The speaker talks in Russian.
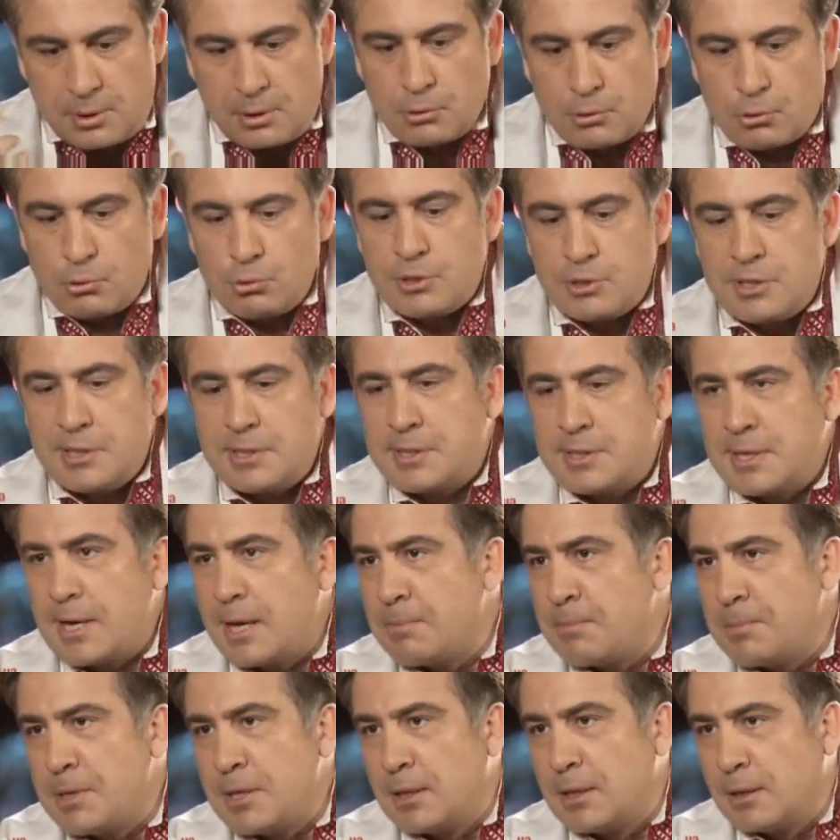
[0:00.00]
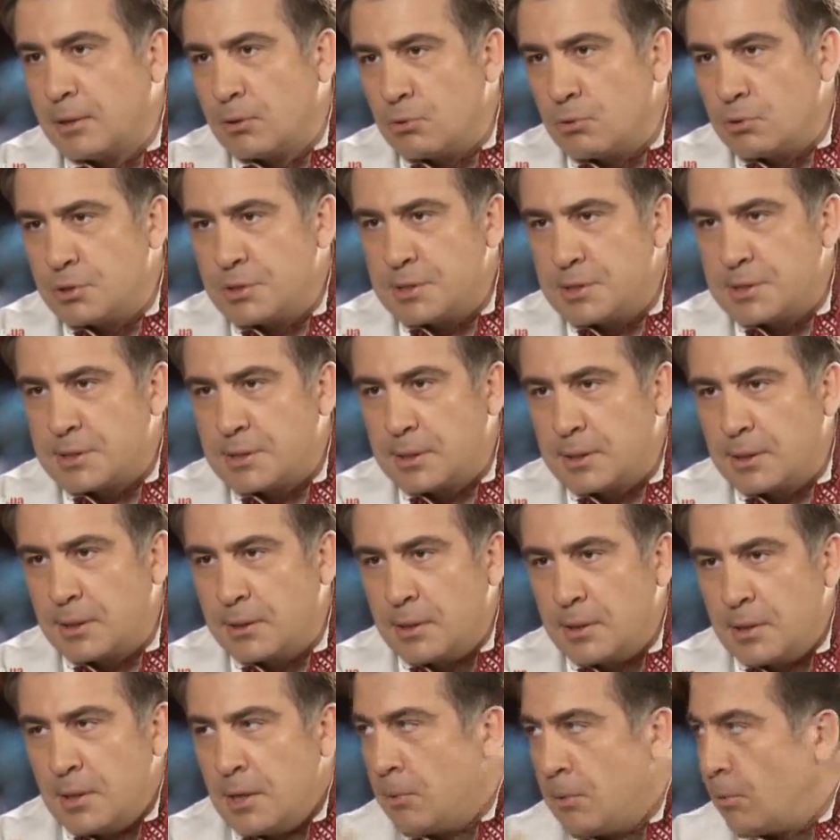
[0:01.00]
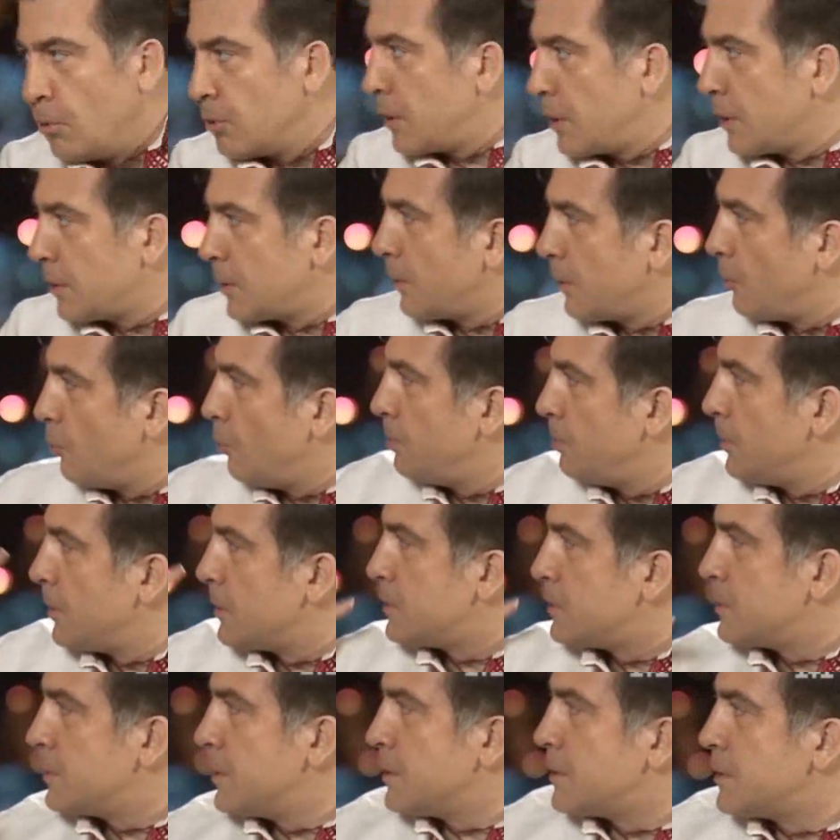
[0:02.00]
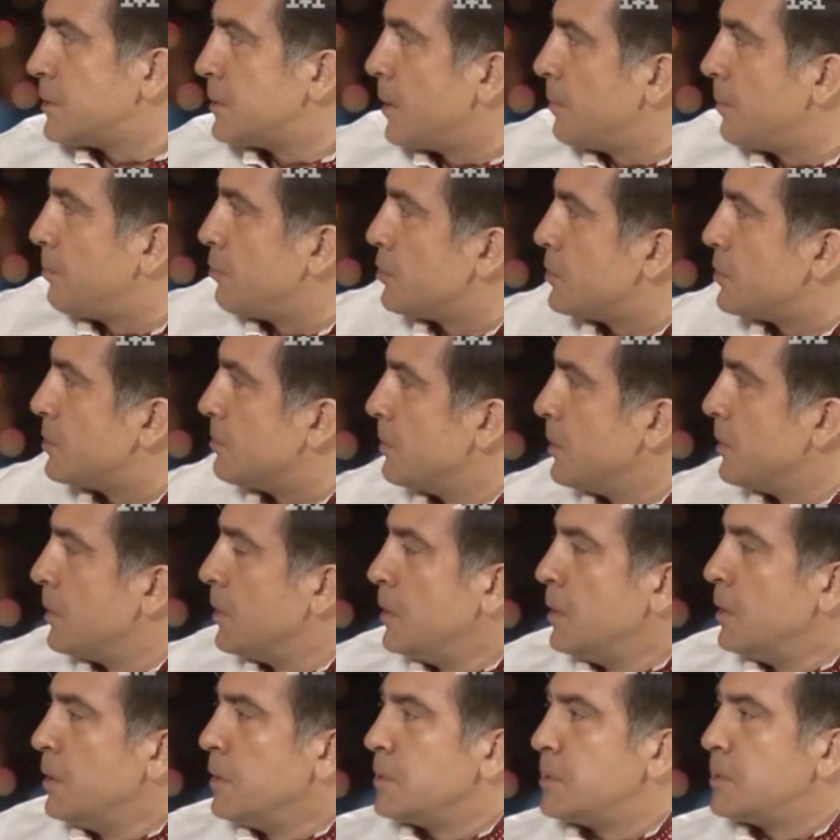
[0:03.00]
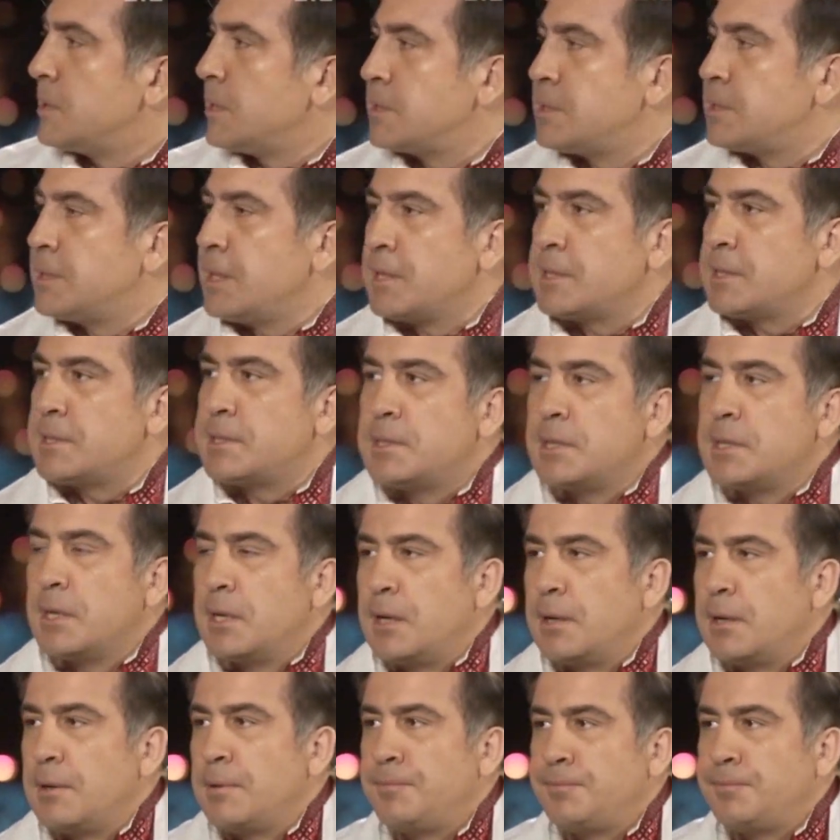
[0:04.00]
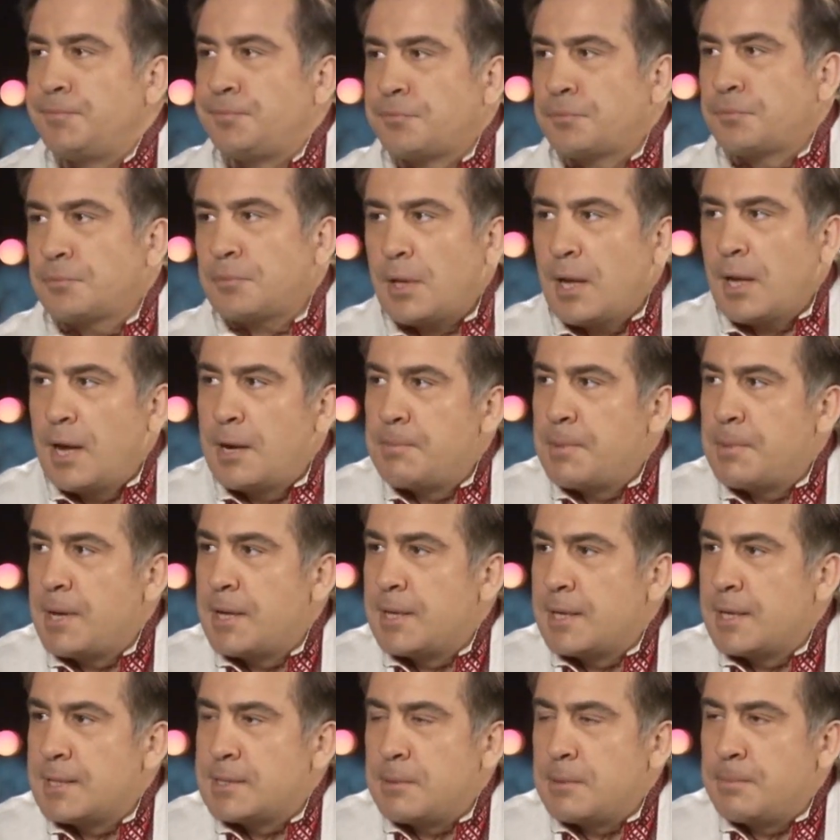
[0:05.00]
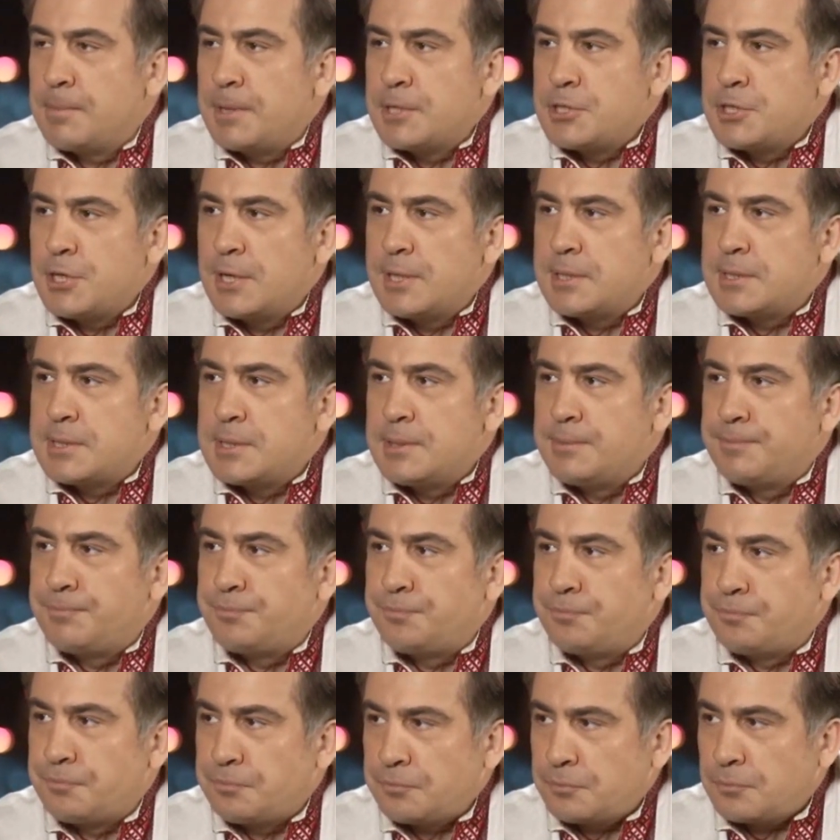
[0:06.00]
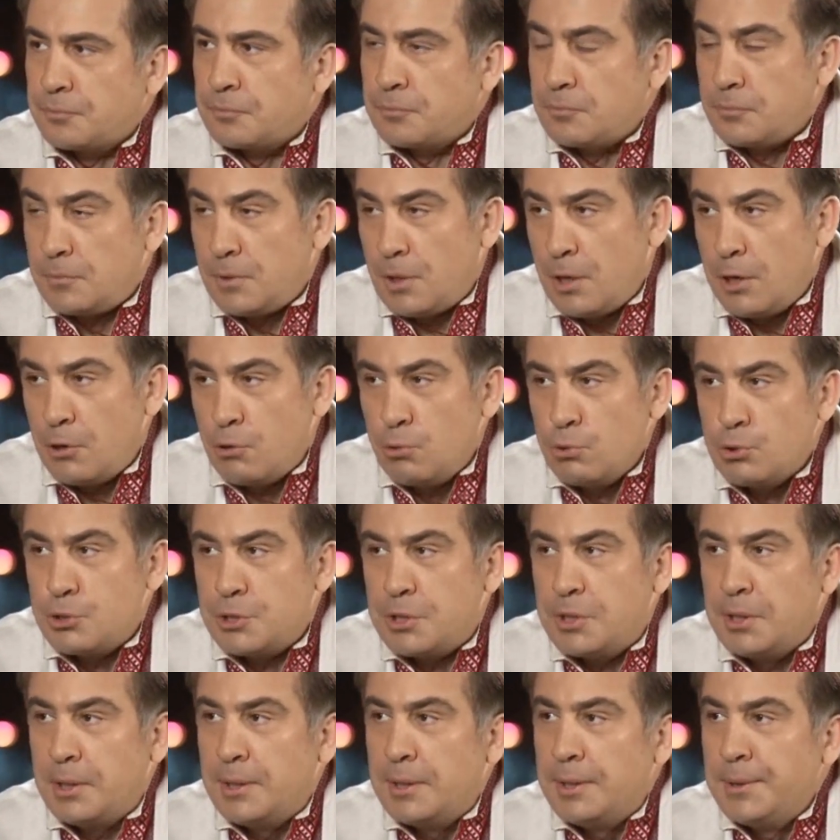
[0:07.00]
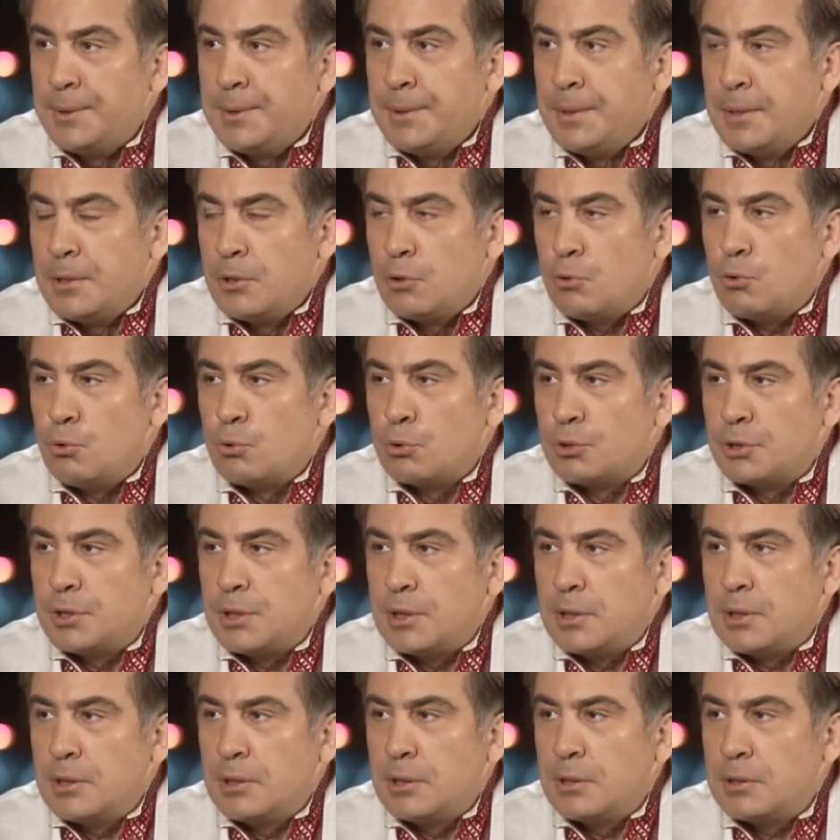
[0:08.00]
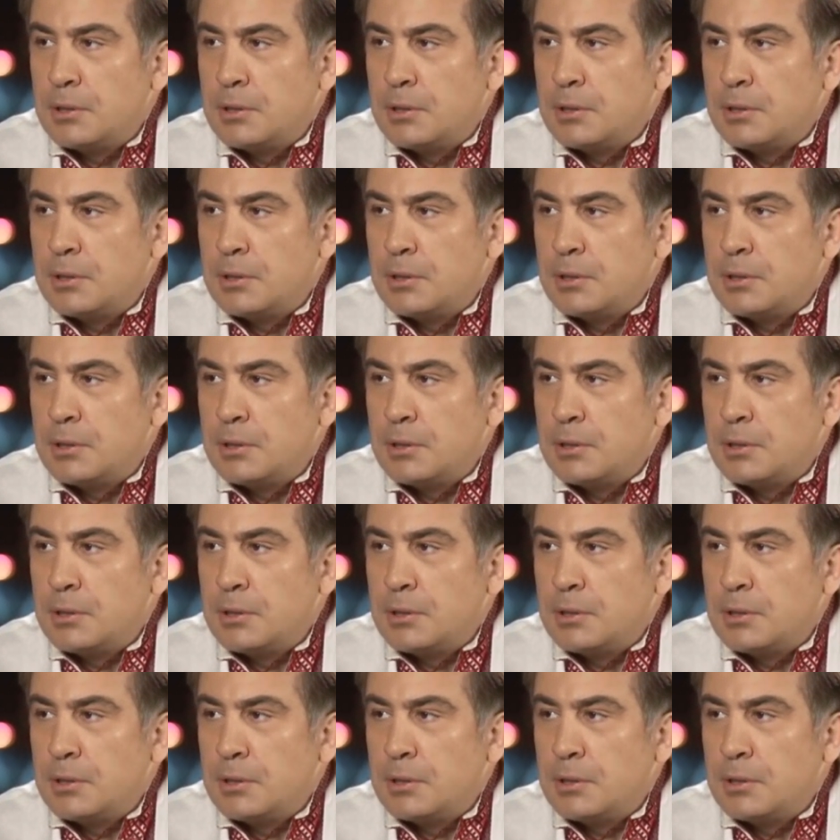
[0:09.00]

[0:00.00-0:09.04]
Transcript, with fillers: грузинский армянин, грузинский, вот эта область здесь, допустим, Здесь есть э, армяне, азербайджанцы, русские, курды,